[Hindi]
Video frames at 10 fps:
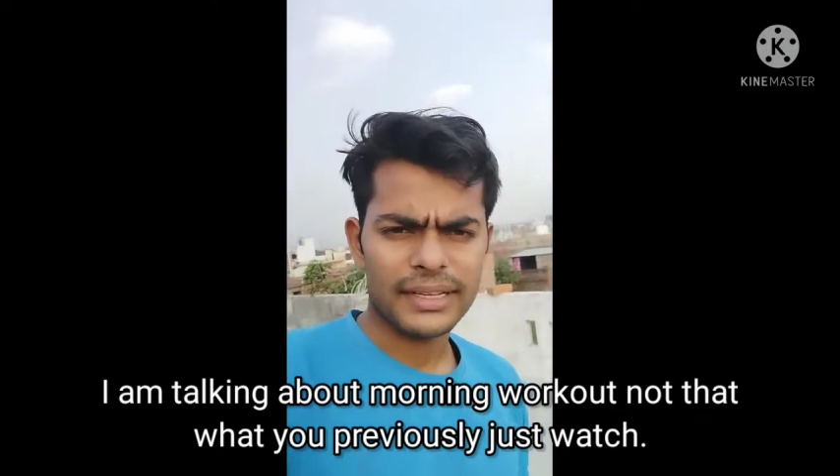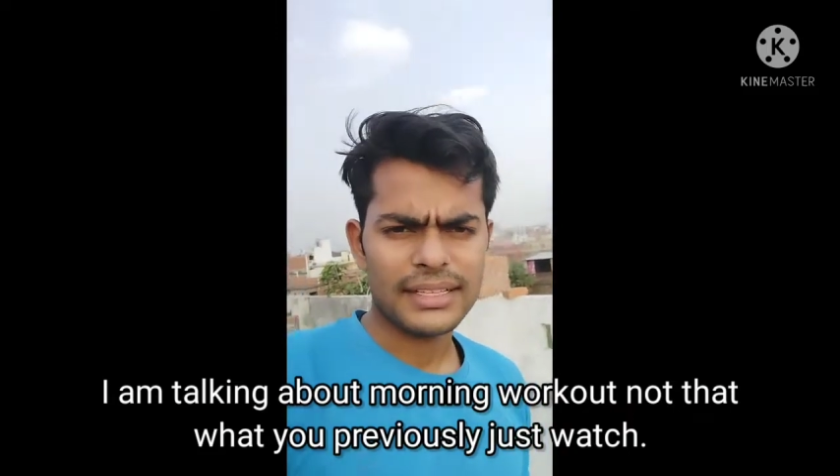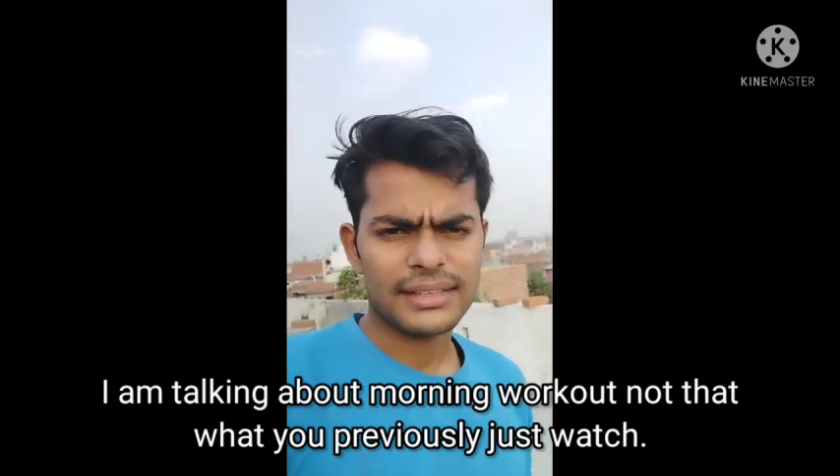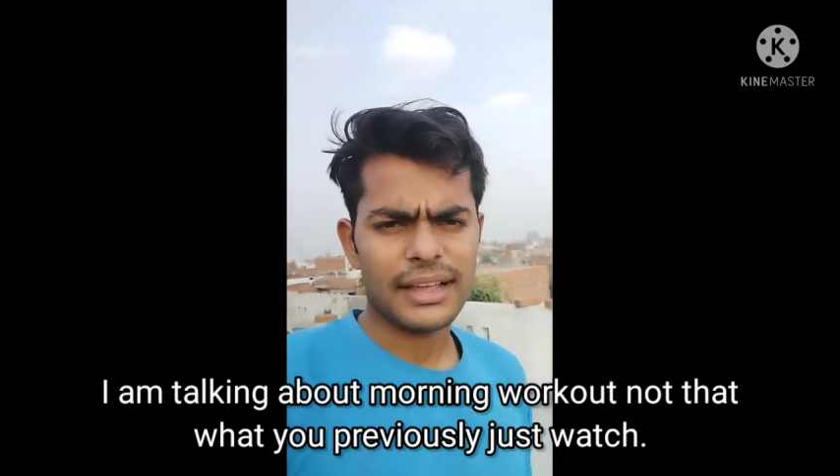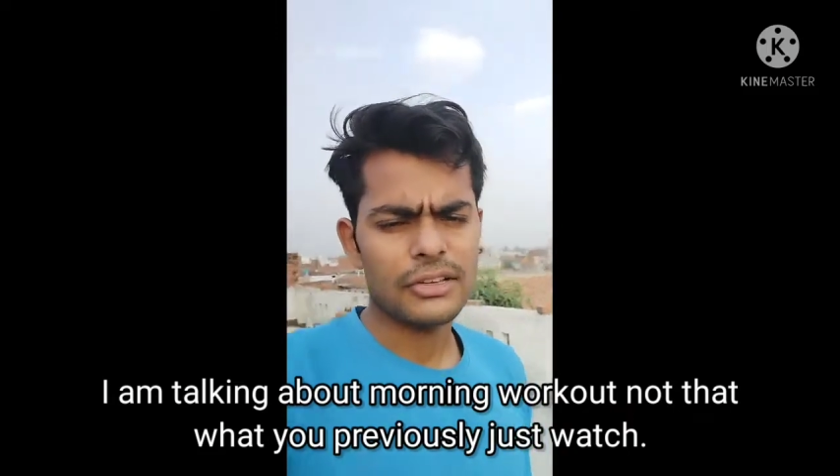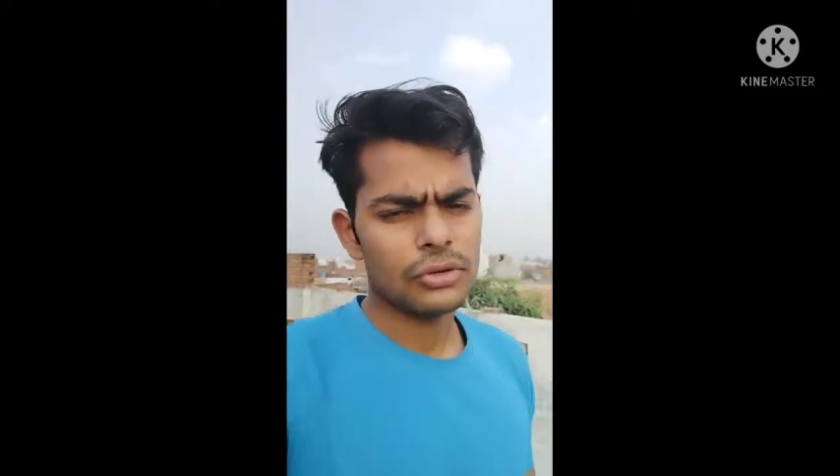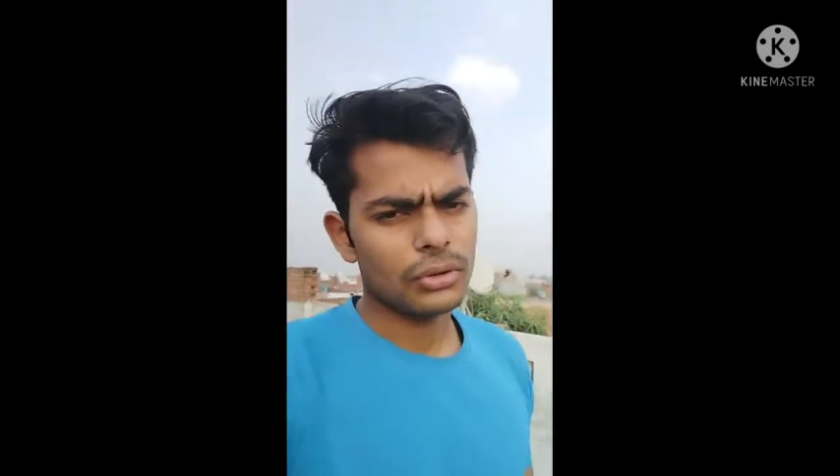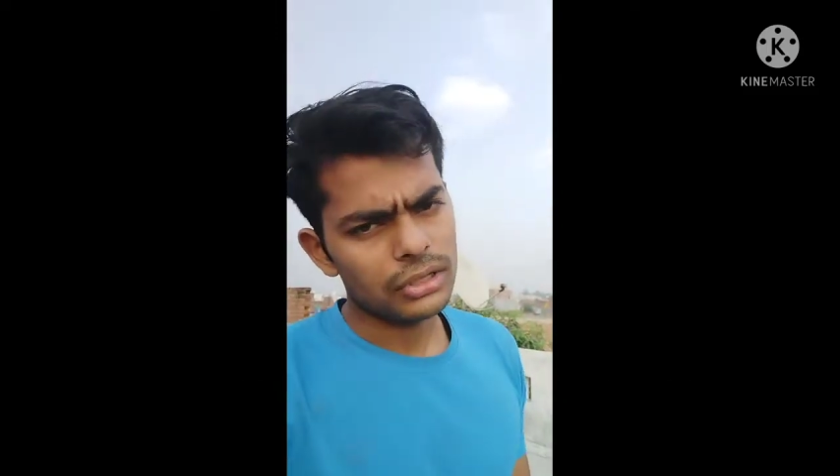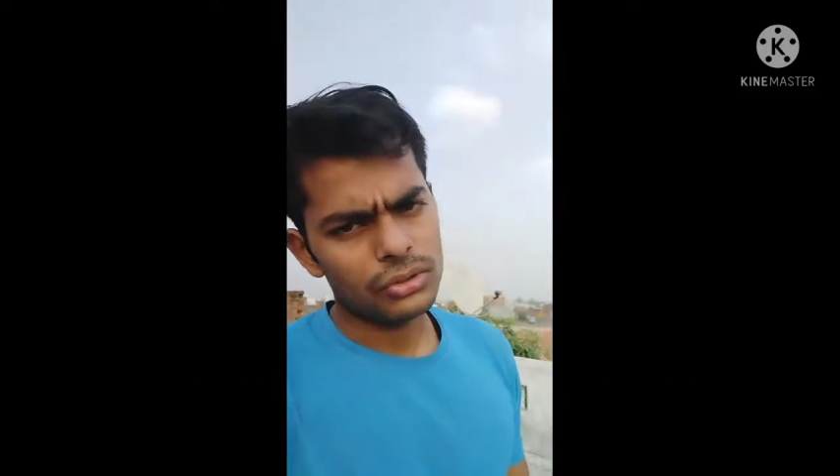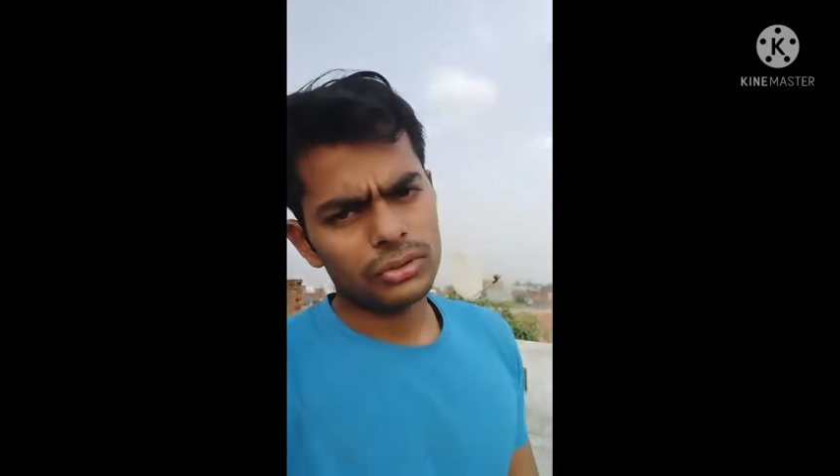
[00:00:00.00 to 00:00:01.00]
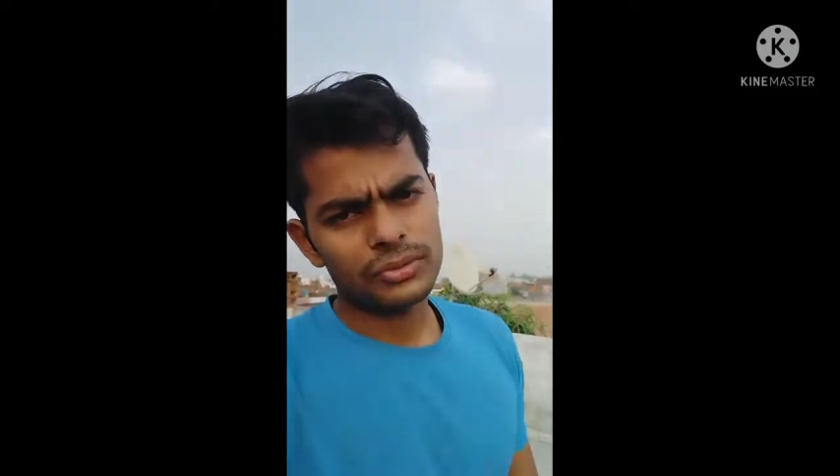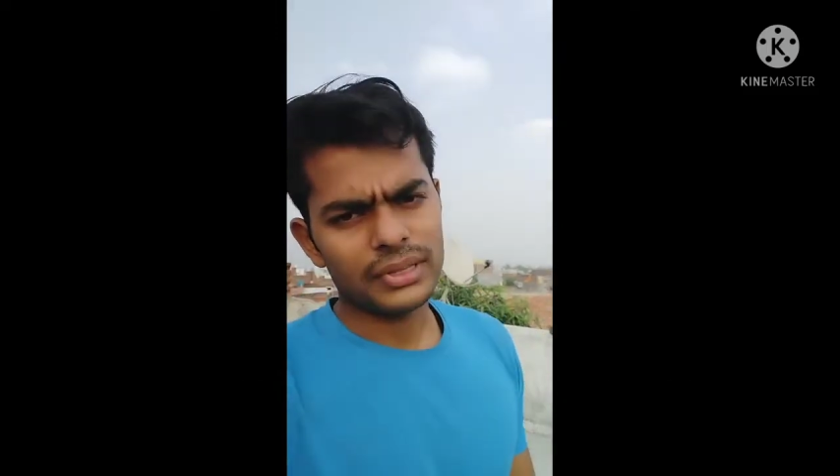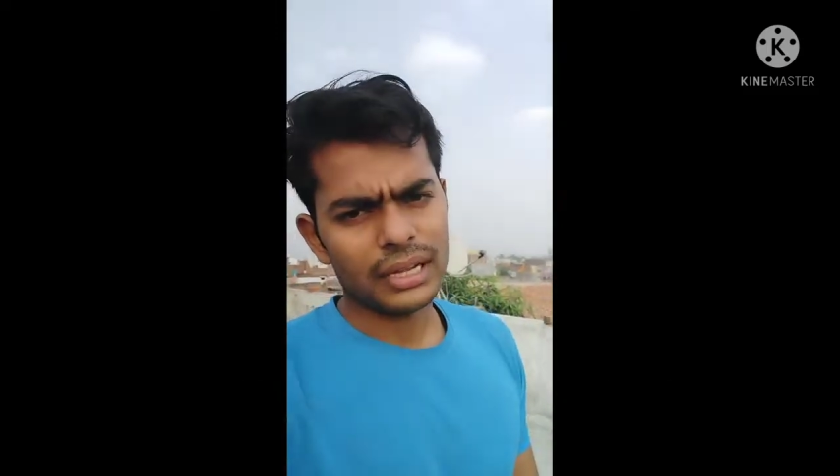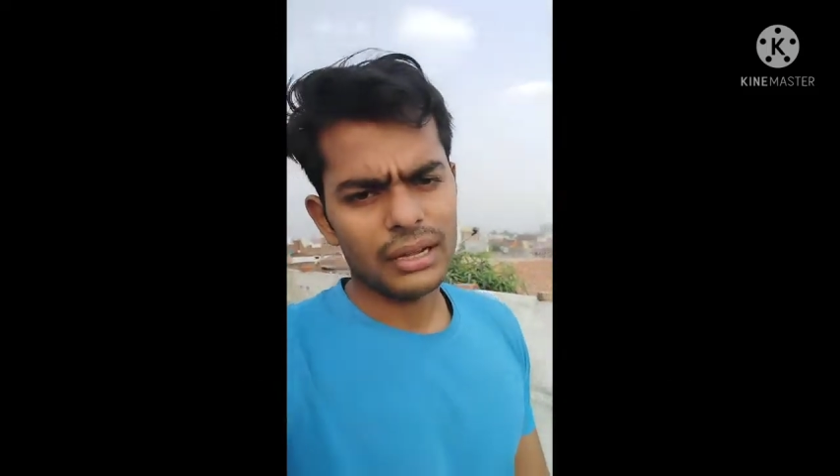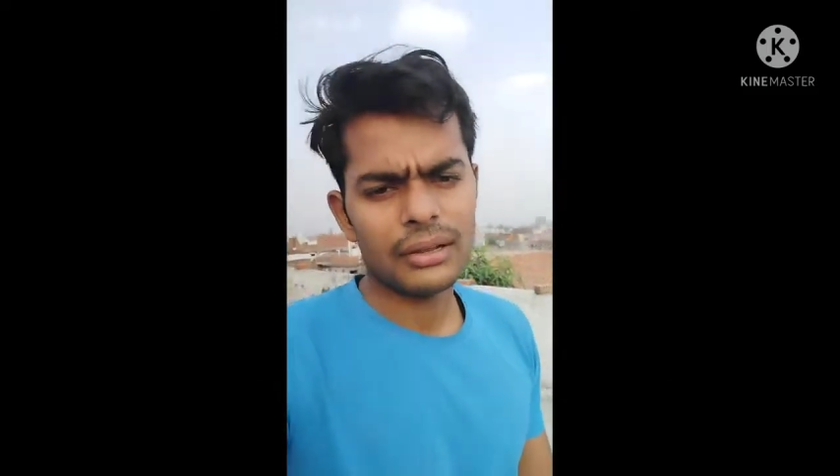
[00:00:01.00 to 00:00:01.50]
में एक्सरसाइज योगा जो कुछ
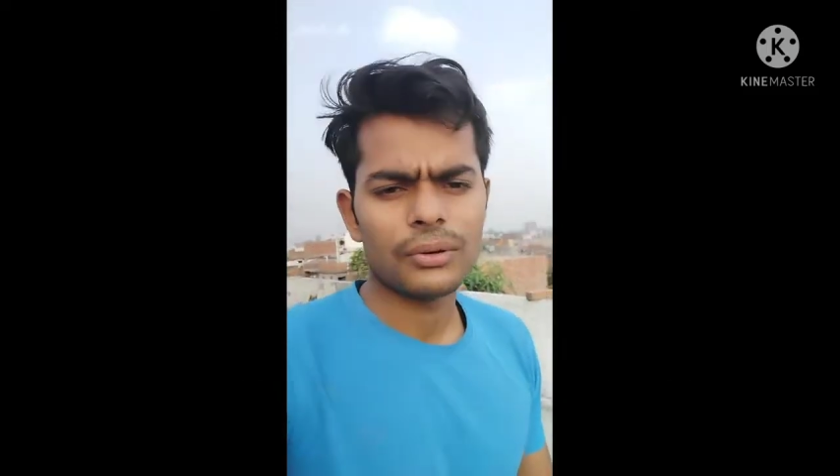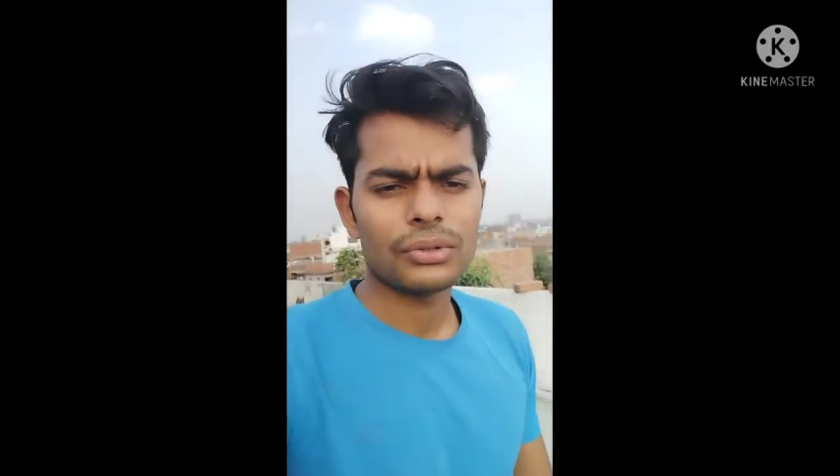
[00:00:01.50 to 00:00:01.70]
भी था